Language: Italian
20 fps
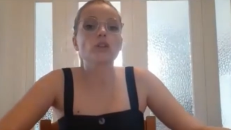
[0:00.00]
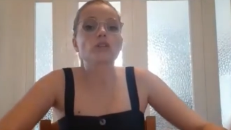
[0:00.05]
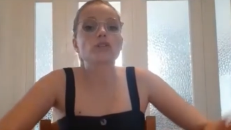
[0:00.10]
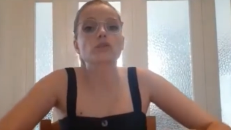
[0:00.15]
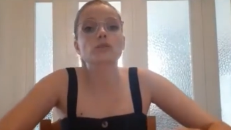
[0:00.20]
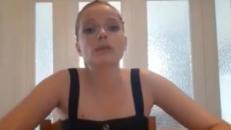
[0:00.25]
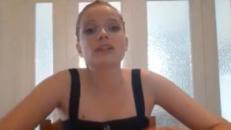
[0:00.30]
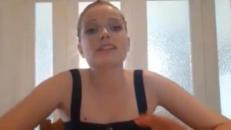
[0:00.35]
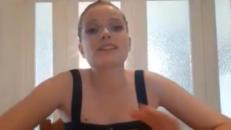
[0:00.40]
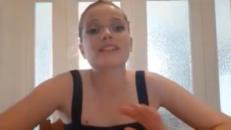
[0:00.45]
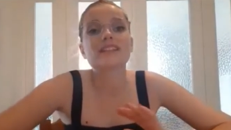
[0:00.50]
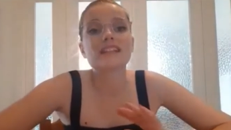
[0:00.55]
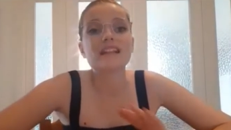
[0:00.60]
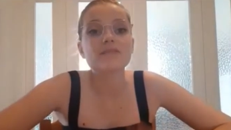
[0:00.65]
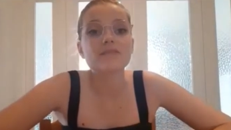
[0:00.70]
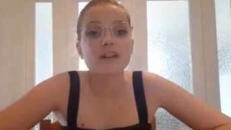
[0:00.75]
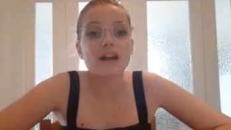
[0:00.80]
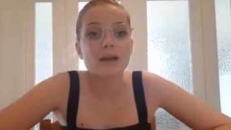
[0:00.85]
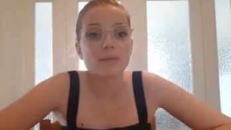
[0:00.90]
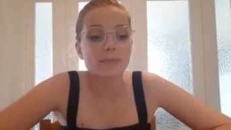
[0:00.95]
assorbenti
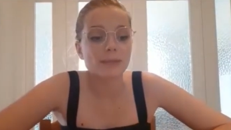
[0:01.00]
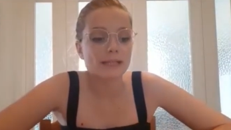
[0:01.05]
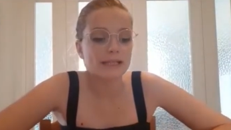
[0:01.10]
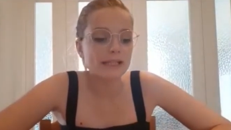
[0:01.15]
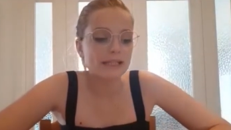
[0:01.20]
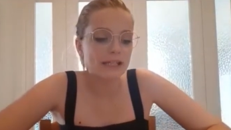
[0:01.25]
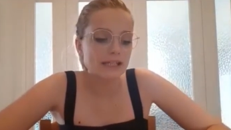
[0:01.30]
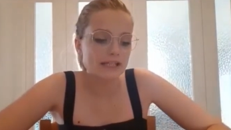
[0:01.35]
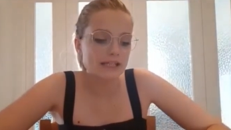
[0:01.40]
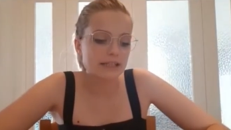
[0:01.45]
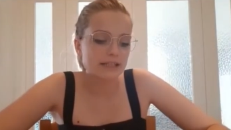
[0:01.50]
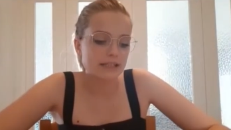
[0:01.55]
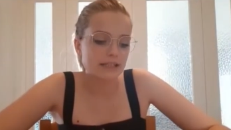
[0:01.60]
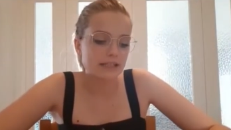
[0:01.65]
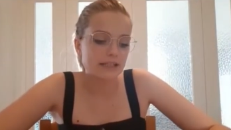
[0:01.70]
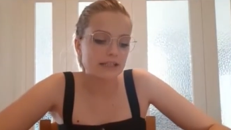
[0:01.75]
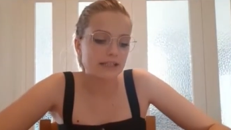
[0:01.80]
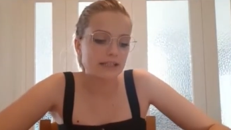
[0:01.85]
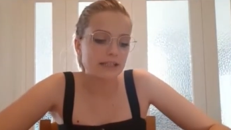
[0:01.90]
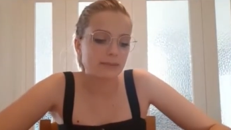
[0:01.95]
lavabili che
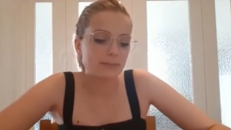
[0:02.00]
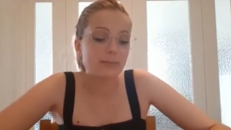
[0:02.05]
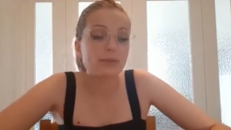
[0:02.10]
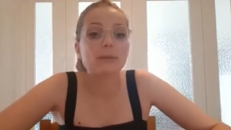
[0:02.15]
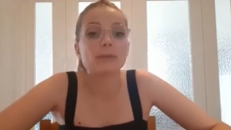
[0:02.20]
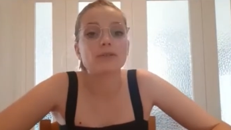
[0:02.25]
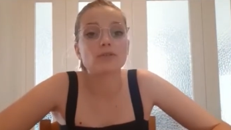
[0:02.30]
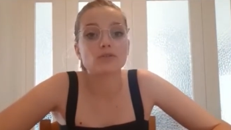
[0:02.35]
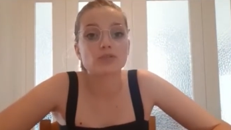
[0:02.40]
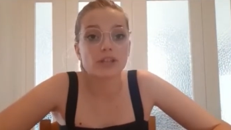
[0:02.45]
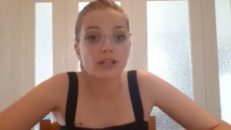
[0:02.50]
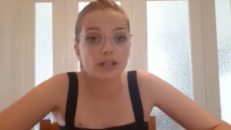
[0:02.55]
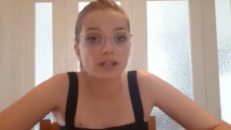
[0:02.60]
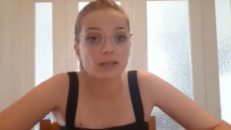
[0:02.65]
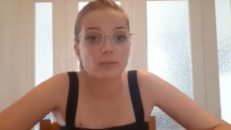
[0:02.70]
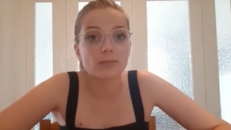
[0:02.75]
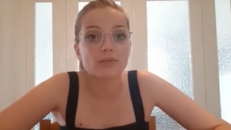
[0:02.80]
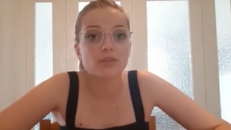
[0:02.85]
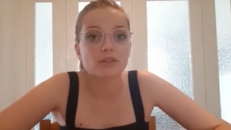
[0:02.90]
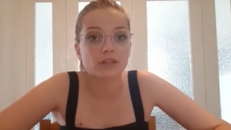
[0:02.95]
si, prima di
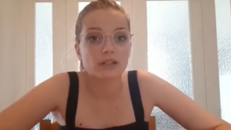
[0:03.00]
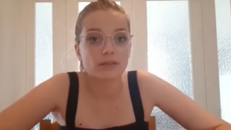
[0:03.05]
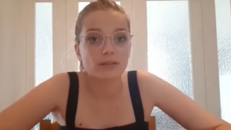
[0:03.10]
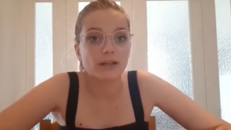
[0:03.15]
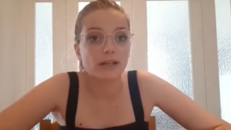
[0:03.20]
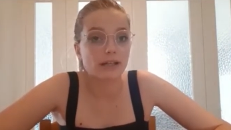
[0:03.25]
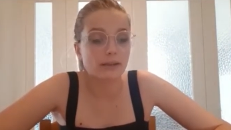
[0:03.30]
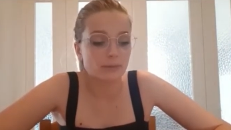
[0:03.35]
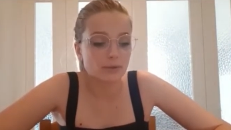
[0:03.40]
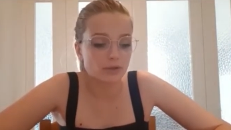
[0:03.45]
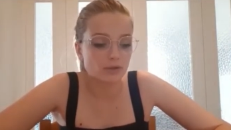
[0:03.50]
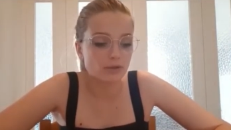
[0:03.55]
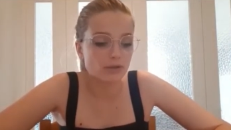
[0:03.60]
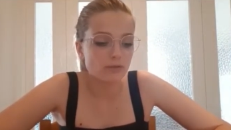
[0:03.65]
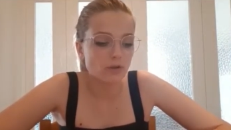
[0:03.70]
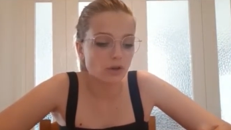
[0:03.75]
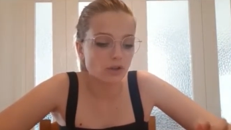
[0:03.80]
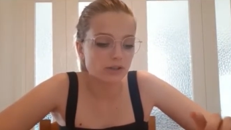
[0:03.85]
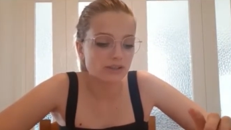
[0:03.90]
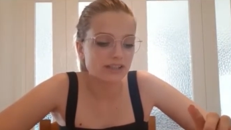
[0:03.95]
usarli bisogna lavarli almeno una
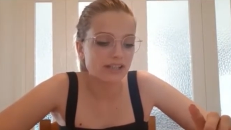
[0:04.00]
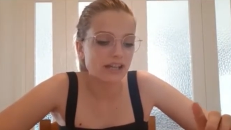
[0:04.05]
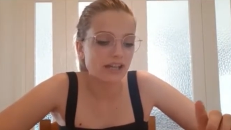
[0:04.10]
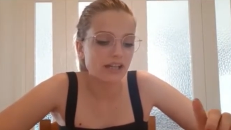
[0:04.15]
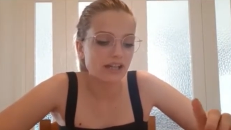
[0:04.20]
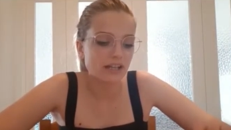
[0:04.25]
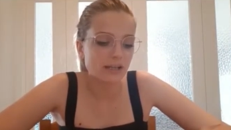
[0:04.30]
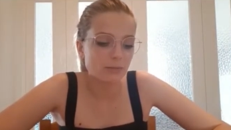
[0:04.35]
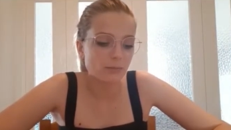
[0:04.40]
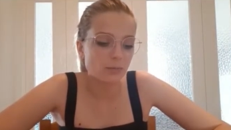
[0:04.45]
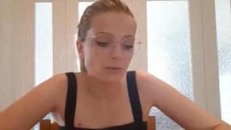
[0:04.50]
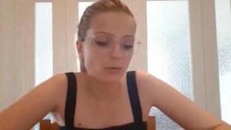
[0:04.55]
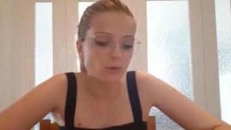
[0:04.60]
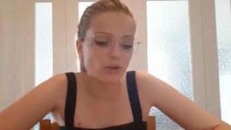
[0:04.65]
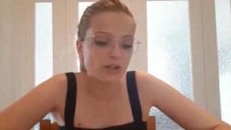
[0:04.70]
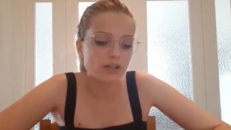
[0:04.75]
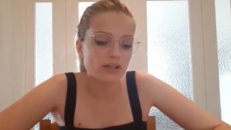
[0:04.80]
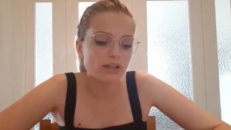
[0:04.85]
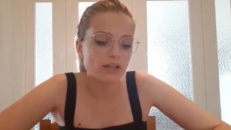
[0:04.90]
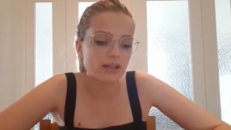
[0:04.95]
volta e
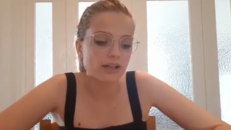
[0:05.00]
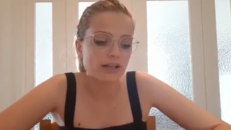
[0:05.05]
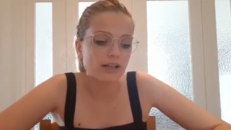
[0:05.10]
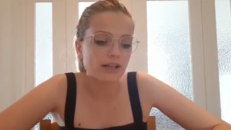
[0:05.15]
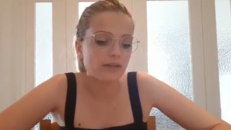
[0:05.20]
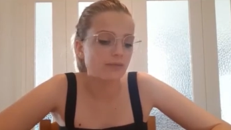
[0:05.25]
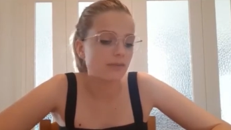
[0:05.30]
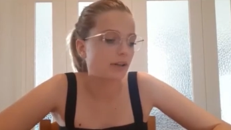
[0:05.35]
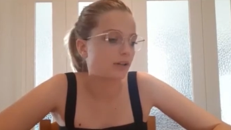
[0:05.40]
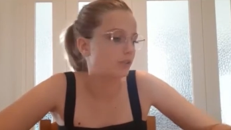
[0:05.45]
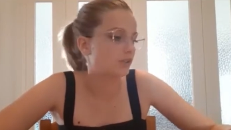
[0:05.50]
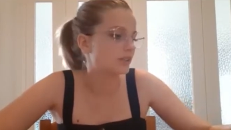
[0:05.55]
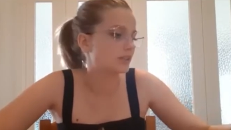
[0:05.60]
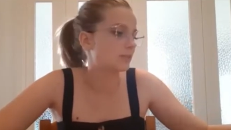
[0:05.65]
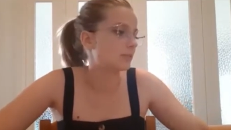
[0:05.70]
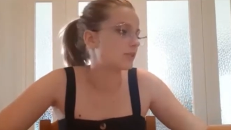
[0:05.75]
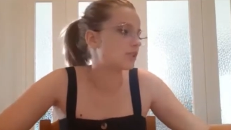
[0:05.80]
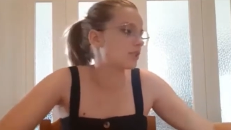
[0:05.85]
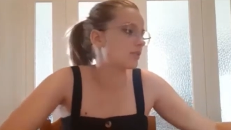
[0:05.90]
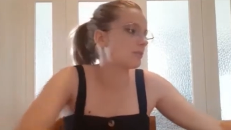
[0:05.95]
poi eh, vanno
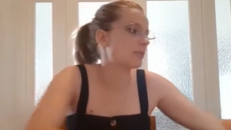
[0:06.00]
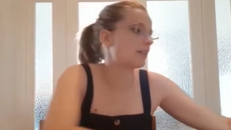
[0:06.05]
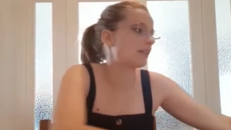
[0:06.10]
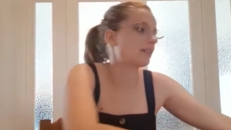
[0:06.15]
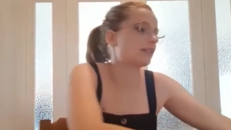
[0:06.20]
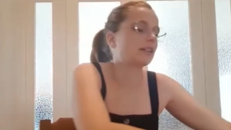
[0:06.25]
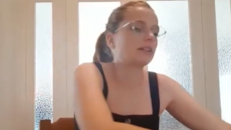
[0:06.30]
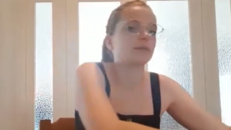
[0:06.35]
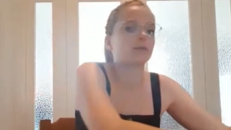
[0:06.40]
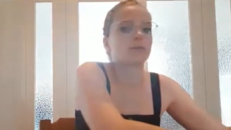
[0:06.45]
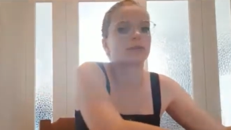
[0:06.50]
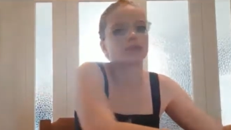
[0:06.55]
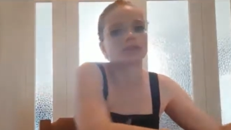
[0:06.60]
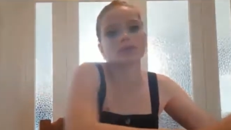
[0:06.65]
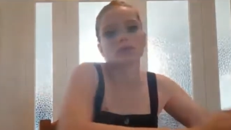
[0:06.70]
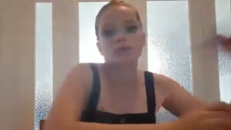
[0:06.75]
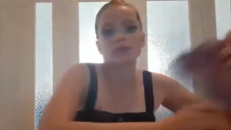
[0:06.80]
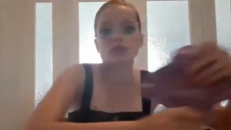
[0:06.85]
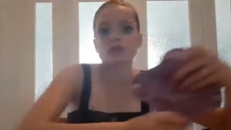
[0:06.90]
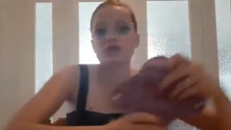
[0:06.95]
semplicemente prendo
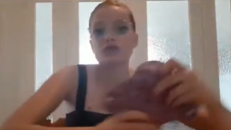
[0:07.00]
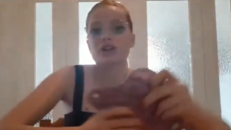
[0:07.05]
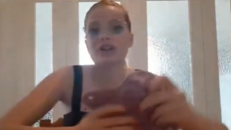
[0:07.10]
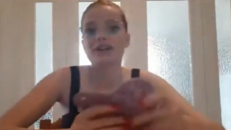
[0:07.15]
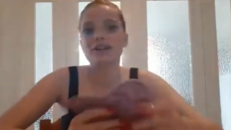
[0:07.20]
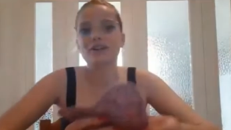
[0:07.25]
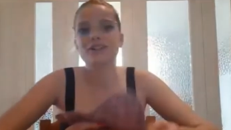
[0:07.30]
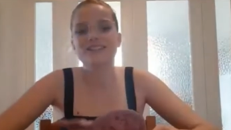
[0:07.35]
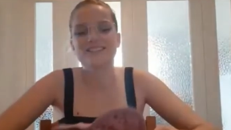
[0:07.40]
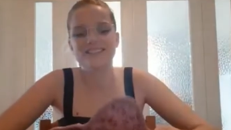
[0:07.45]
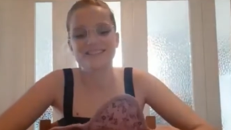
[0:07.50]
quello già,